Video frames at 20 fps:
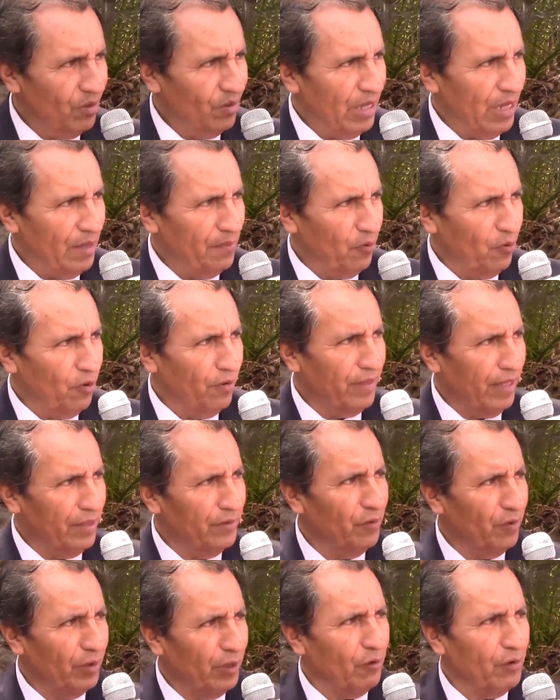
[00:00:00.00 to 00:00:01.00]
Y por lo
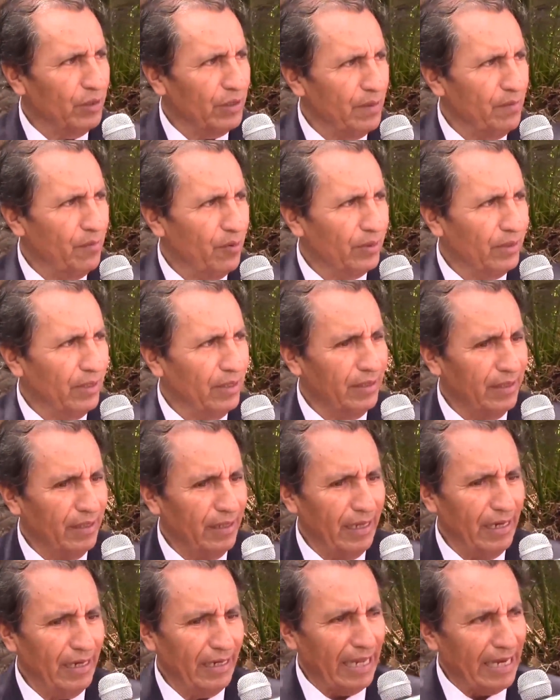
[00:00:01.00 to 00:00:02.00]
tanto creo que es
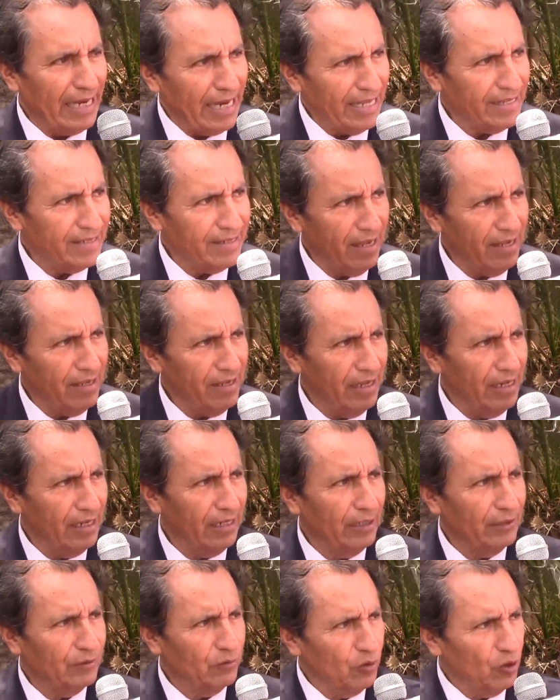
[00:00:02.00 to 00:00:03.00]
importante el que nace ahí, el
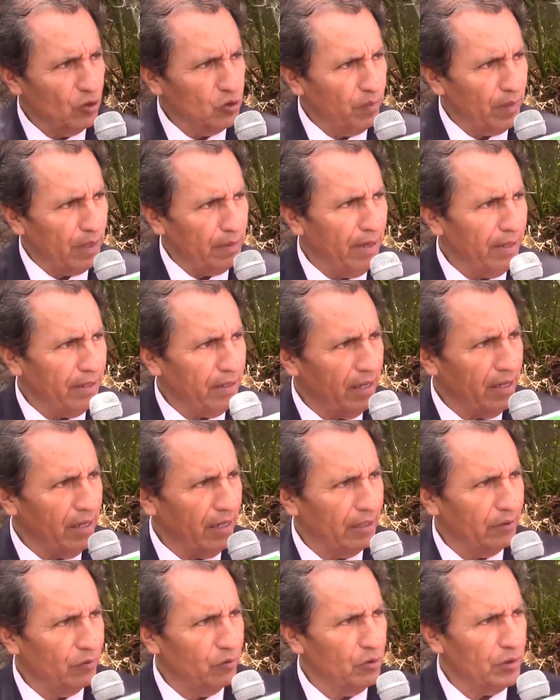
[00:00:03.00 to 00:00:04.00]
que estudió su primaria ahí,
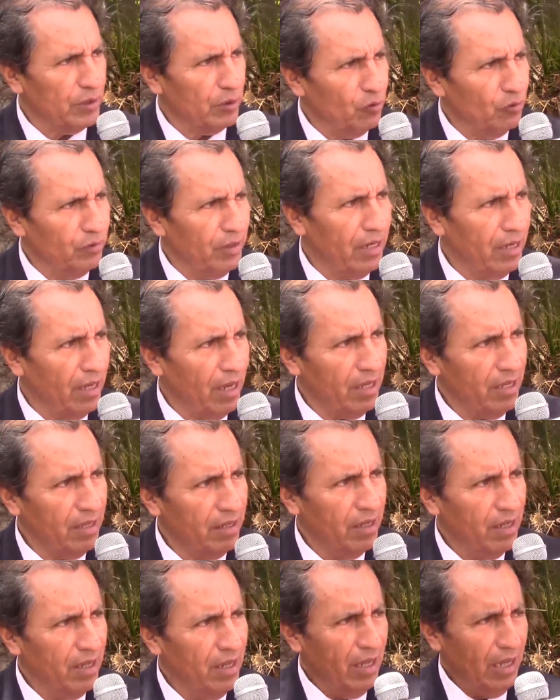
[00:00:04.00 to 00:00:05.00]
que estudió secundaria
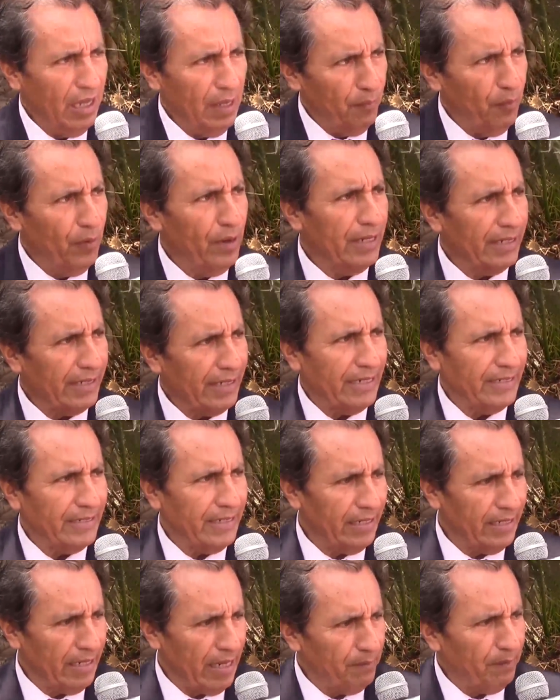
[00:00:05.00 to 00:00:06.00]
ahí y puede
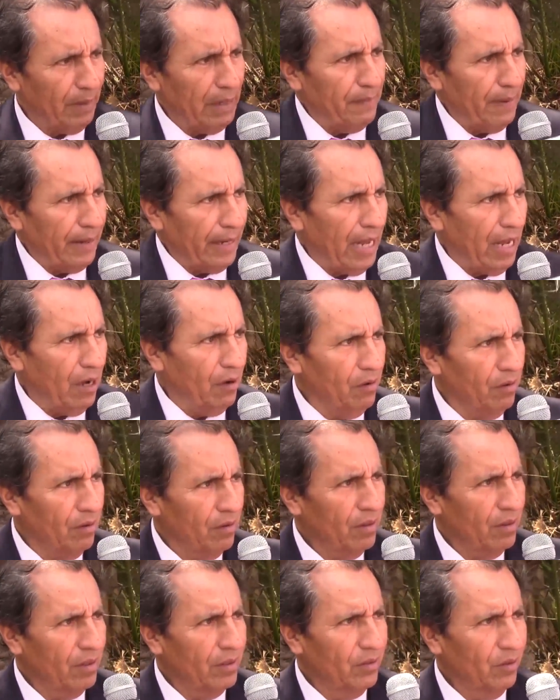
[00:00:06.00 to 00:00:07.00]
regresar ya preparado,
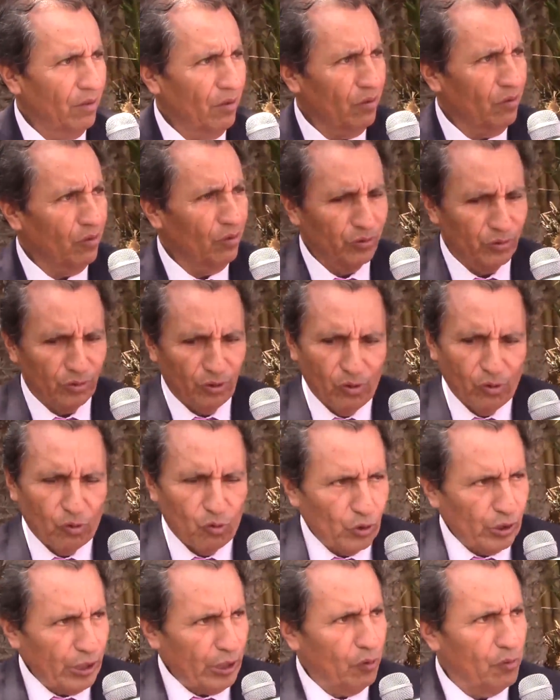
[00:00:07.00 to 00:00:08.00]
¿no? Con todo el
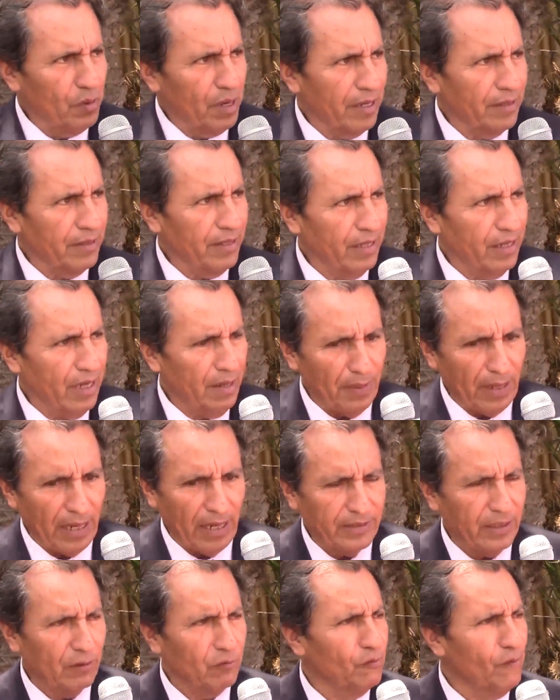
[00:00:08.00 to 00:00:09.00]
currículum que tiene para
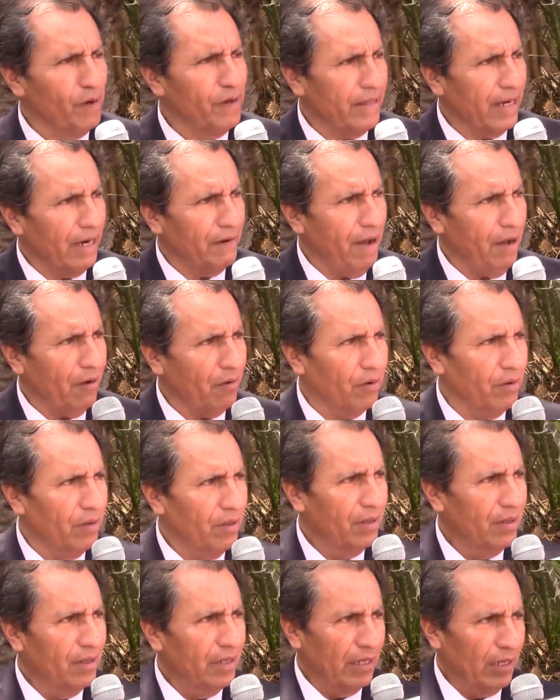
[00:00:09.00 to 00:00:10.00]
hacer un buen trabajo.
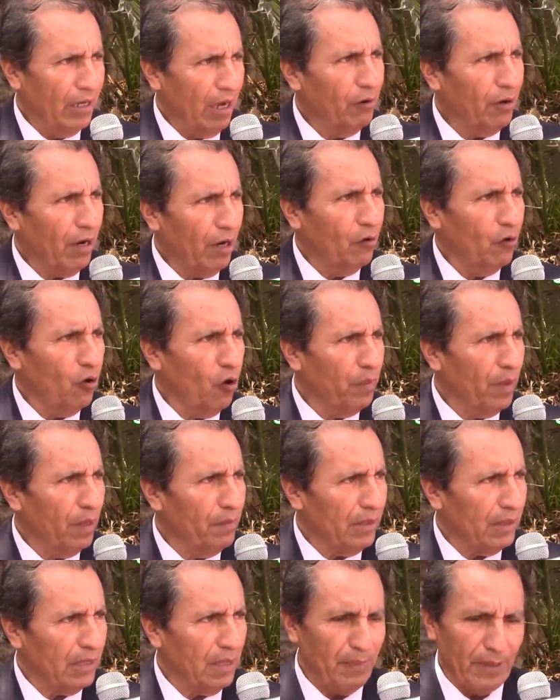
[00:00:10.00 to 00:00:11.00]
Y ahora no lo
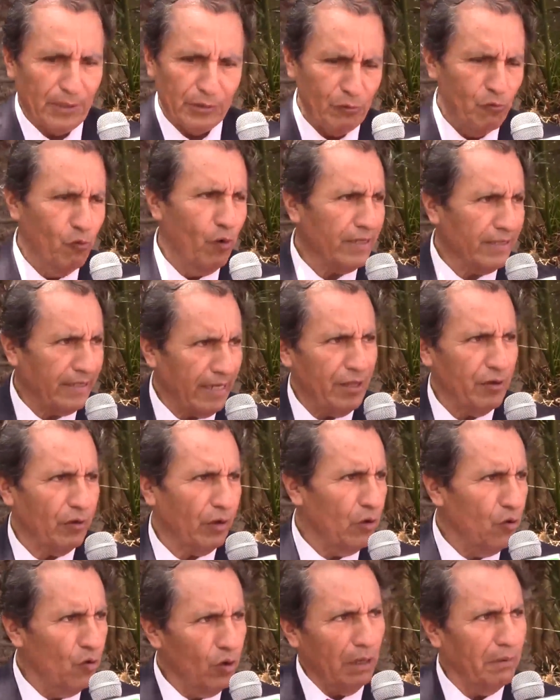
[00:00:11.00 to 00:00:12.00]
permite, pero si un extraño
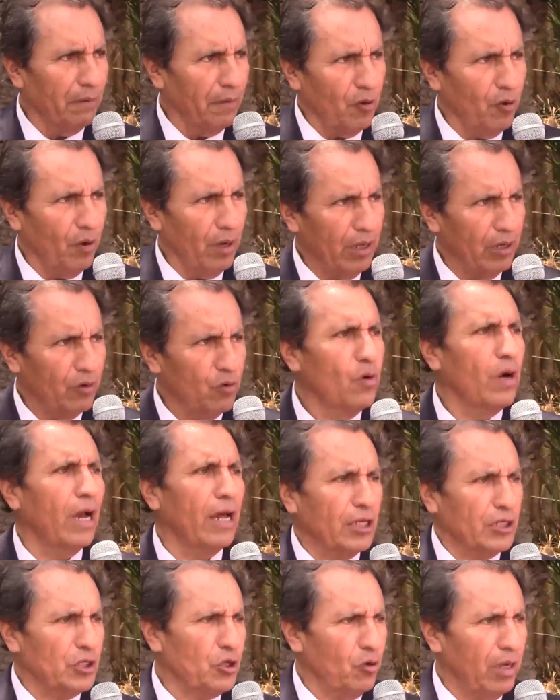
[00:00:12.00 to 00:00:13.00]
que nunca vivió ahí, nunca
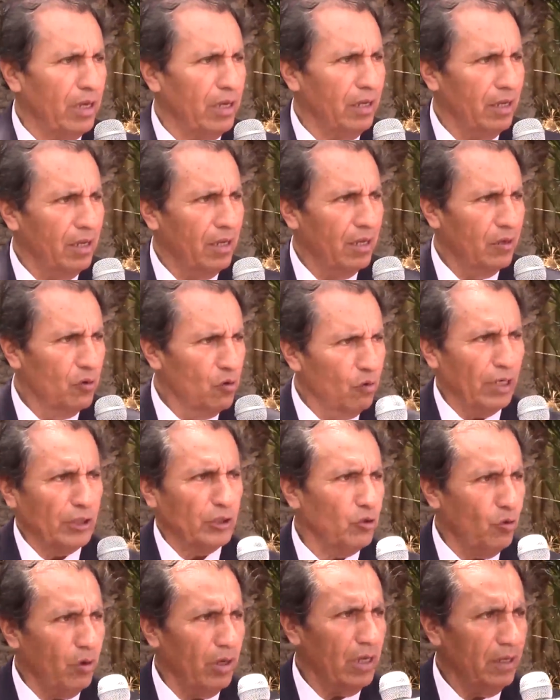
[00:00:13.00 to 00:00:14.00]
nació ahí, nunca
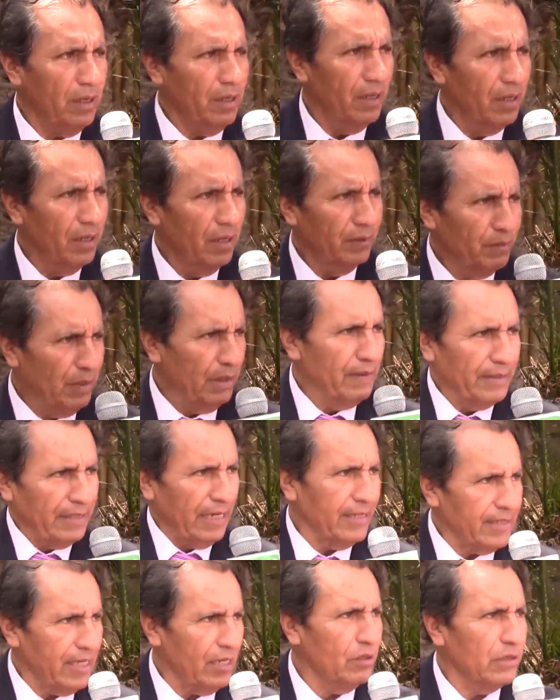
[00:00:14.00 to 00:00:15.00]
estudió ahí, vive
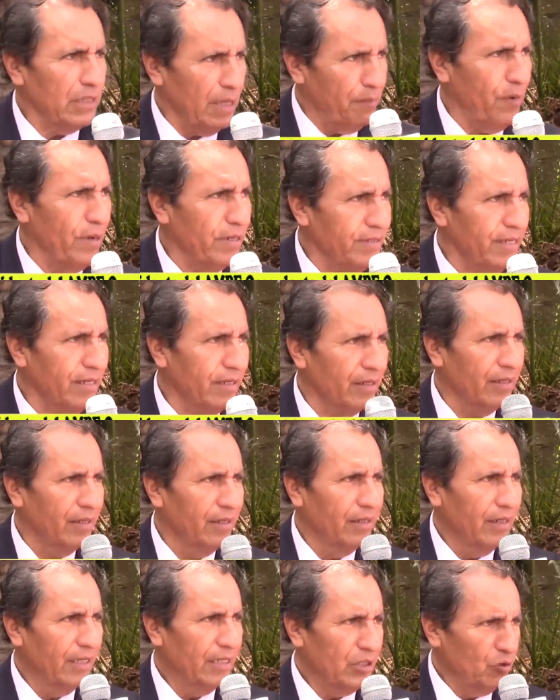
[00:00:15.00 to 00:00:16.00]
tres años, sí puede ser.
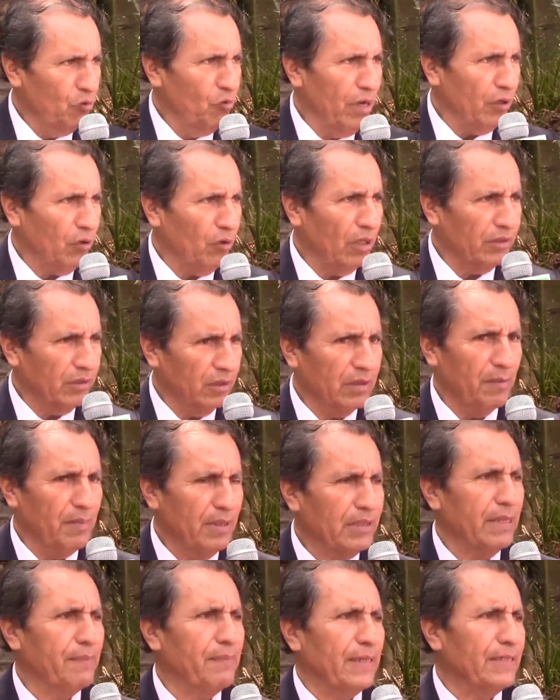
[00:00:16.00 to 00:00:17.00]
Es un error, eso
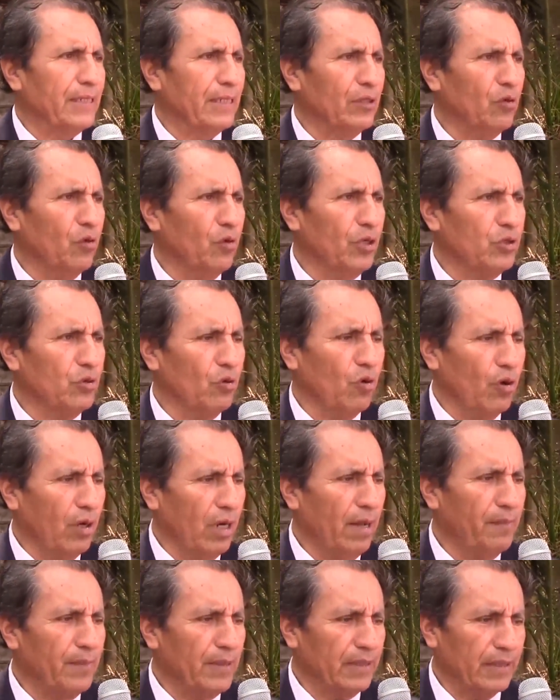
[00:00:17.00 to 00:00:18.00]
también se presentó eso,
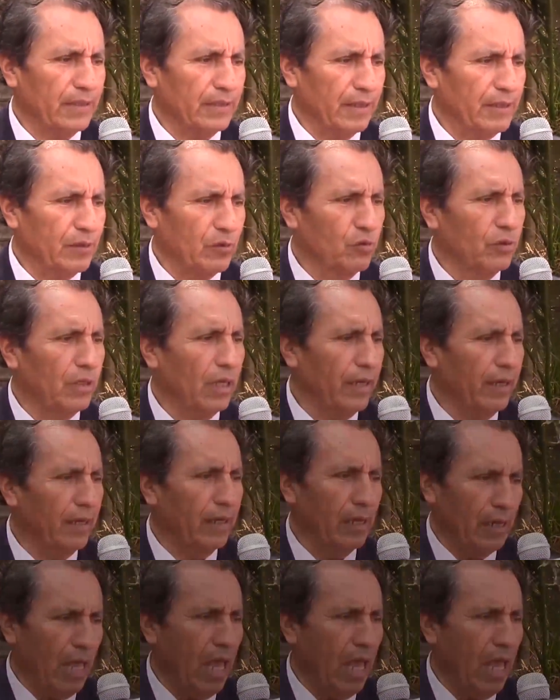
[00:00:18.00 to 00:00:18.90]
ojalá pues que se discuta ahí en En